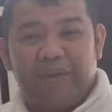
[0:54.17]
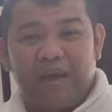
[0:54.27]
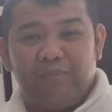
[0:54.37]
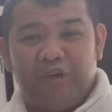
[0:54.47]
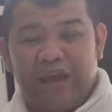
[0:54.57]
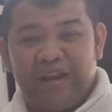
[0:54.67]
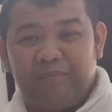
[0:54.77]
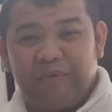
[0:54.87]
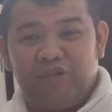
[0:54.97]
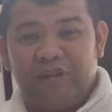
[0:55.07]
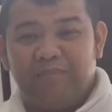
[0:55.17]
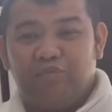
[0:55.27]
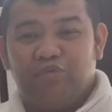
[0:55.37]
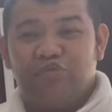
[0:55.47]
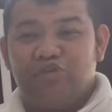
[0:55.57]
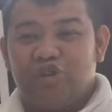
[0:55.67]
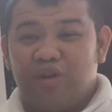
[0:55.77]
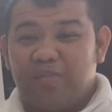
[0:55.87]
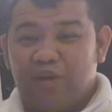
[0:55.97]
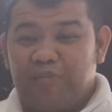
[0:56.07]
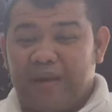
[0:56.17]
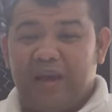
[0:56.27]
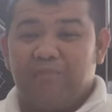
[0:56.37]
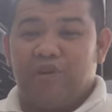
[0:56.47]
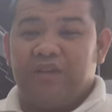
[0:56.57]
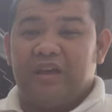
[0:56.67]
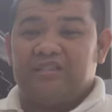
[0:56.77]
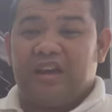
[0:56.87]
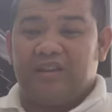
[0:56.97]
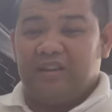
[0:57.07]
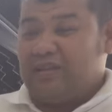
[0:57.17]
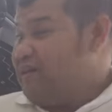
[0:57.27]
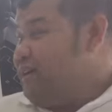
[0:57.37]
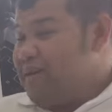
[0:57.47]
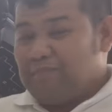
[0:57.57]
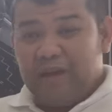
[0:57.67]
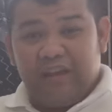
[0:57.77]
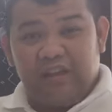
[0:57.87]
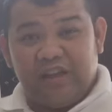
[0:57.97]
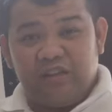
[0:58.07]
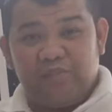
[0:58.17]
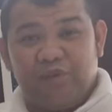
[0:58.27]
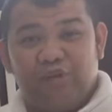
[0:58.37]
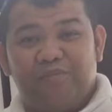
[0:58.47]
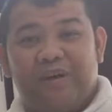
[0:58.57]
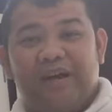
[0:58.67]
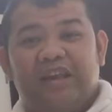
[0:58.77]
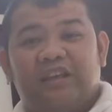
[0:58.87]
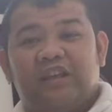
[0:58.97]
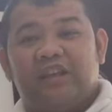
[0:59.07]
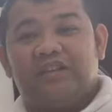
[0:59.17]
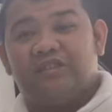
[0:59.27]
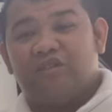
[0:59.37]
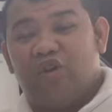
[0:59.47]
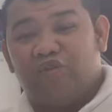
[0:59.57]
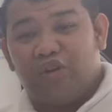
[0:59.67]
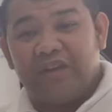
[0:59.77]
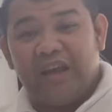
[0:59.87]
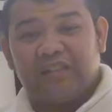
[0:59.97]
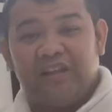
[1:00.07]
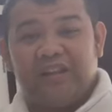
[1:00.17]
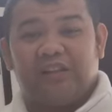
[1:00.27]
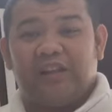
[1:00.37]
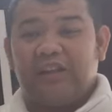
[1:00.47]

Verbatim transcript: Palaboy, hanapin nyo lang po yung Joey Boy Palaboy na channel. Makikita nyo po yung mga latest offer natin at